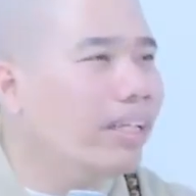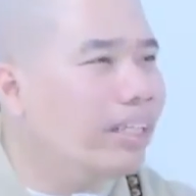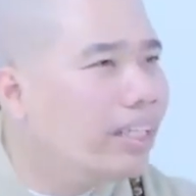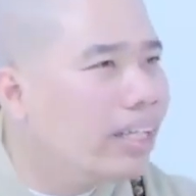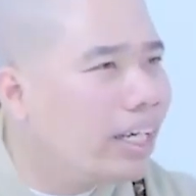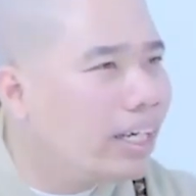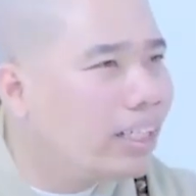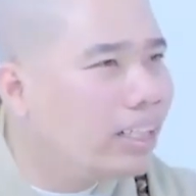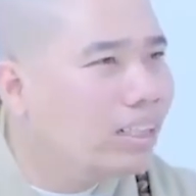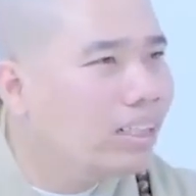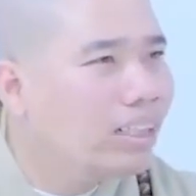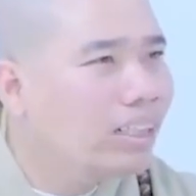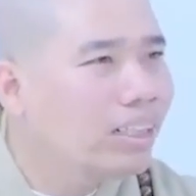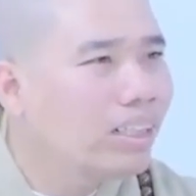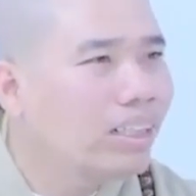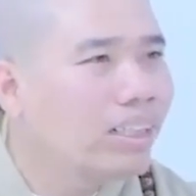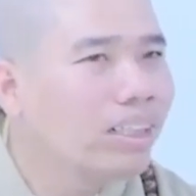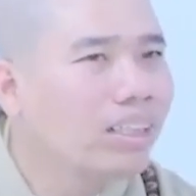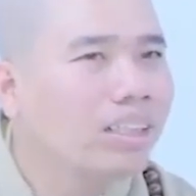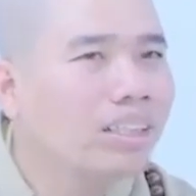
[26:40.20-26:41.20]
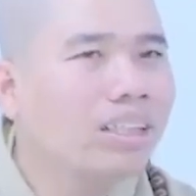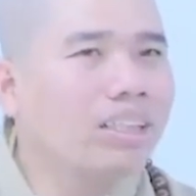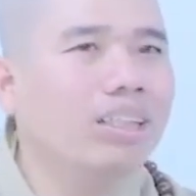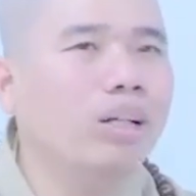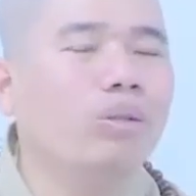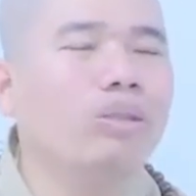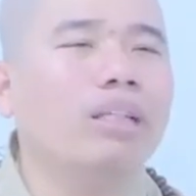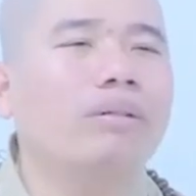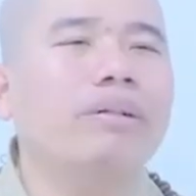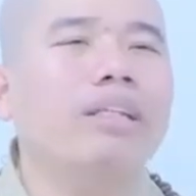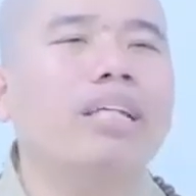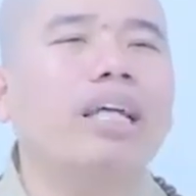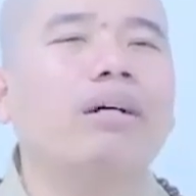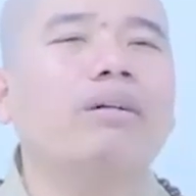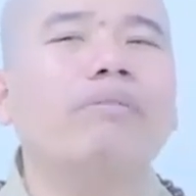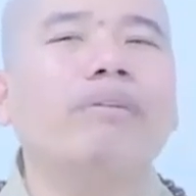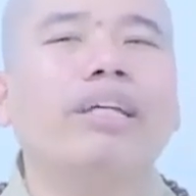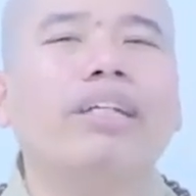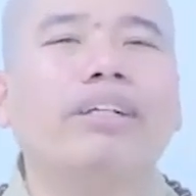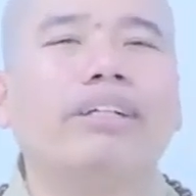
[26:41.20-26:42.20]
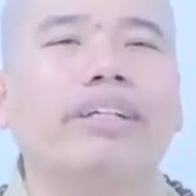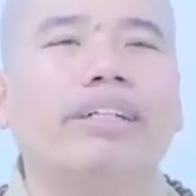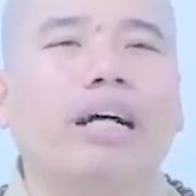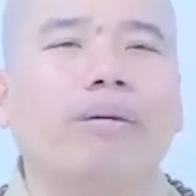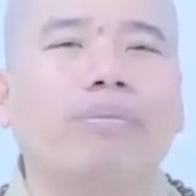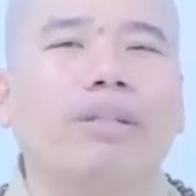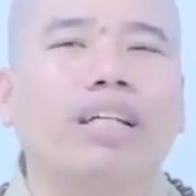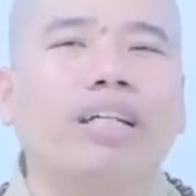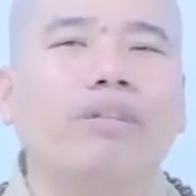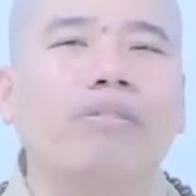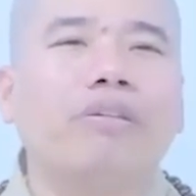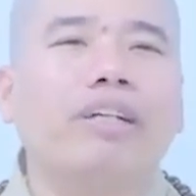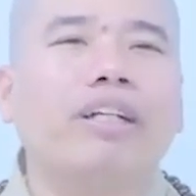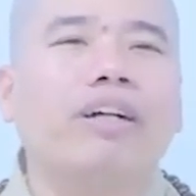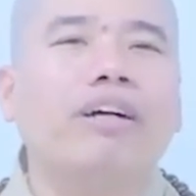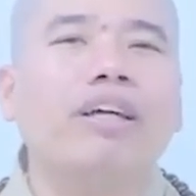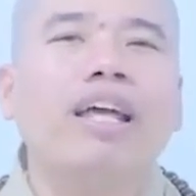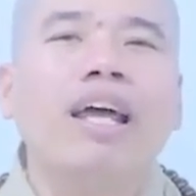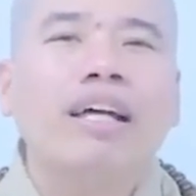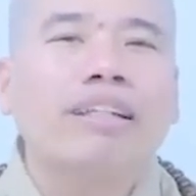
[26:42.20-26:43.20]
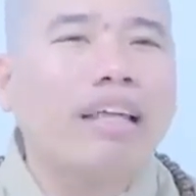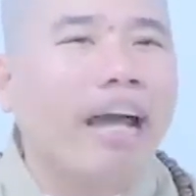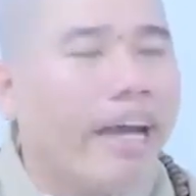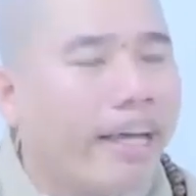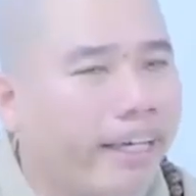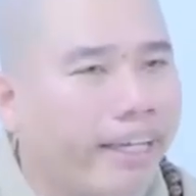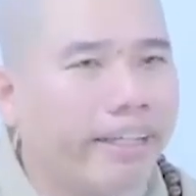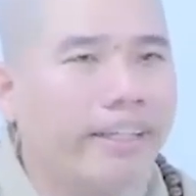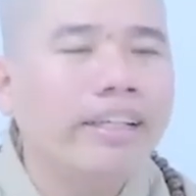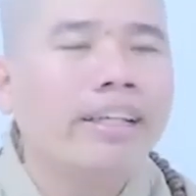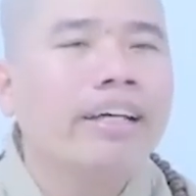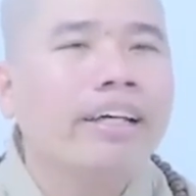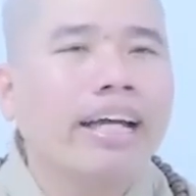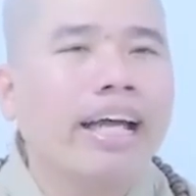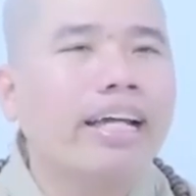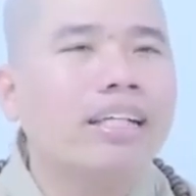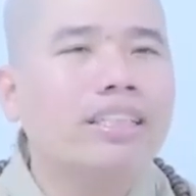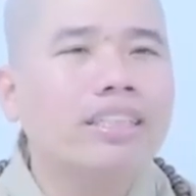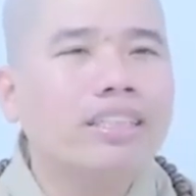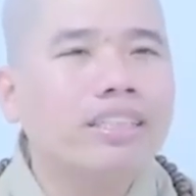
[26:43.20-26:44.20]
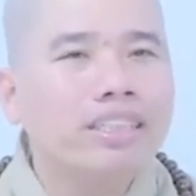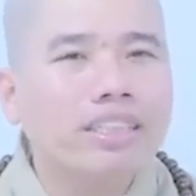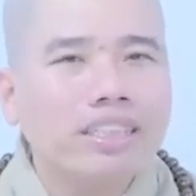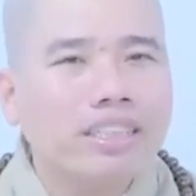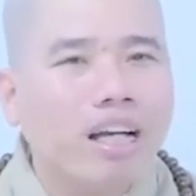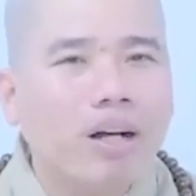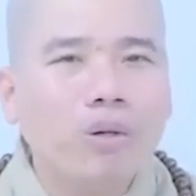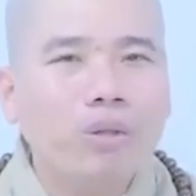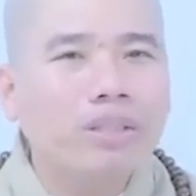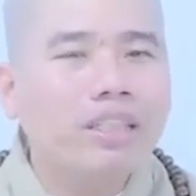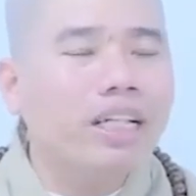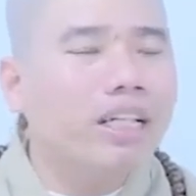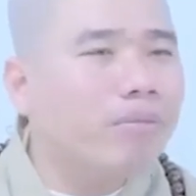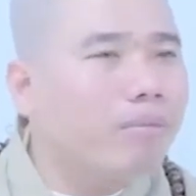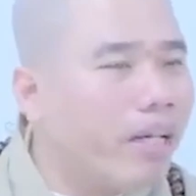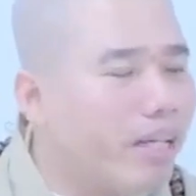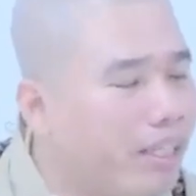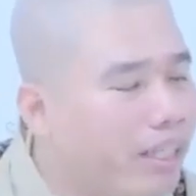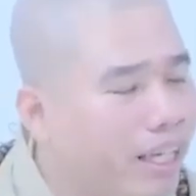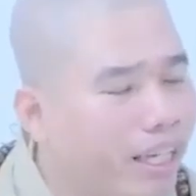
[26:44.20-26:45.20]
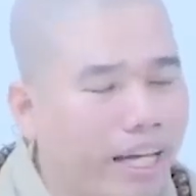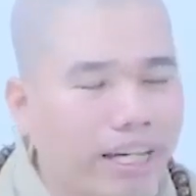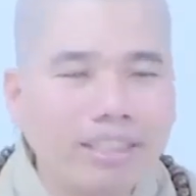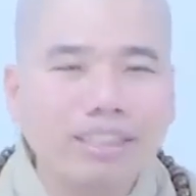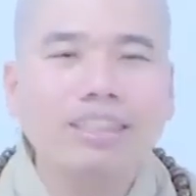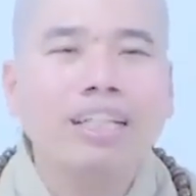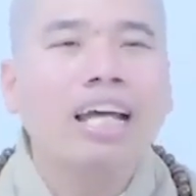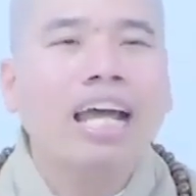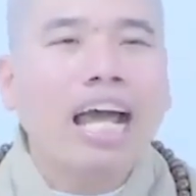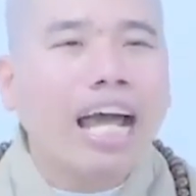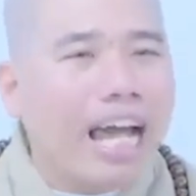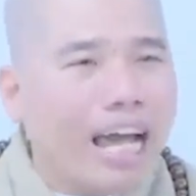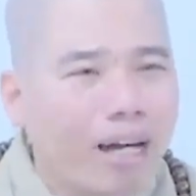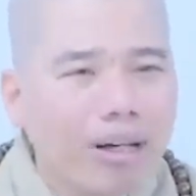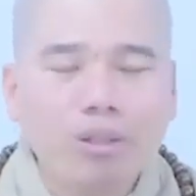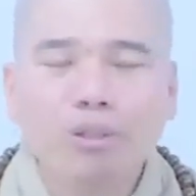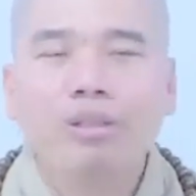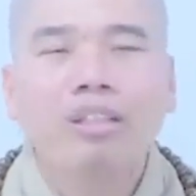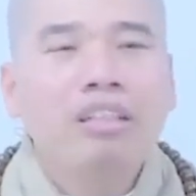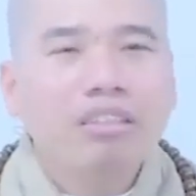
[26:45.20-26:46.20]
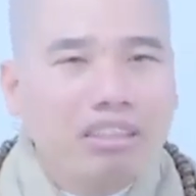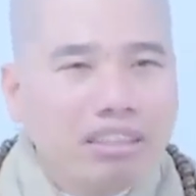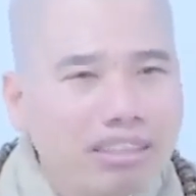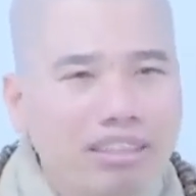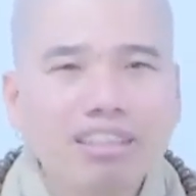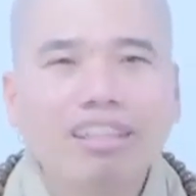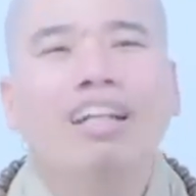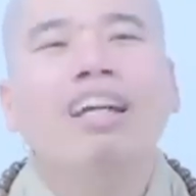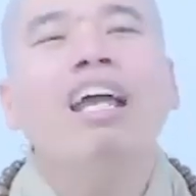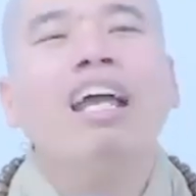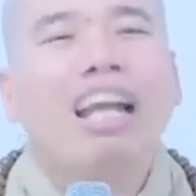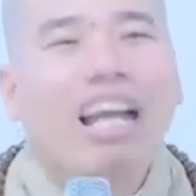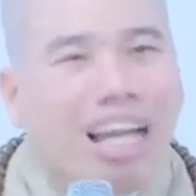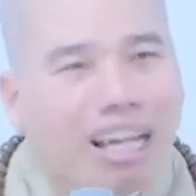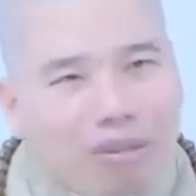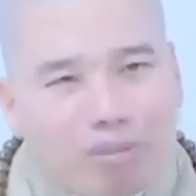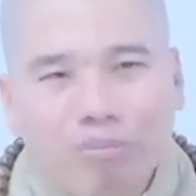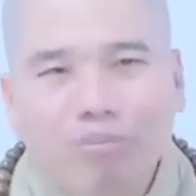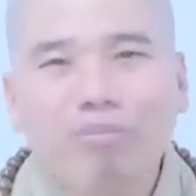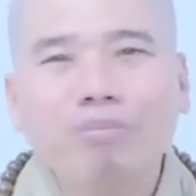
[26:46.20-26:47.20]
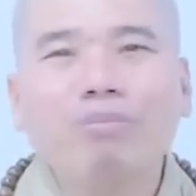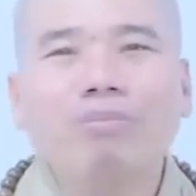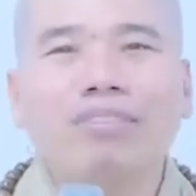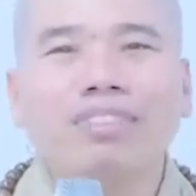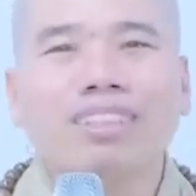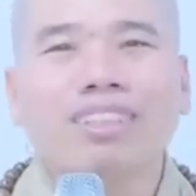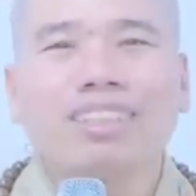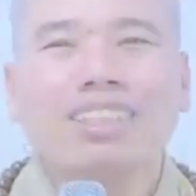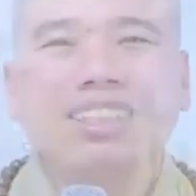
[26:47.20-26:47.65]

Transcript: quý vị à thí dụ như bây giờ quý vị vừa gặp như đức quý vị nói thầy ngày xưa xấu nhưng bây giờ hào tướng lắm